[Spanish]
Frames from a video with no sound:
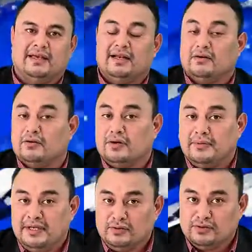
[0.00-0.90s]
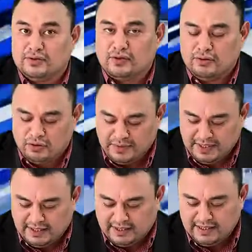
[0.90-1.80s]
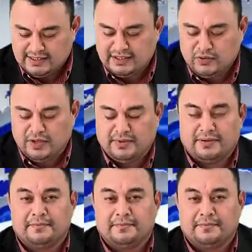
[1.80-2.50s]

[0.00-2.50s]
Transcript: el coronavirus o COVID-19.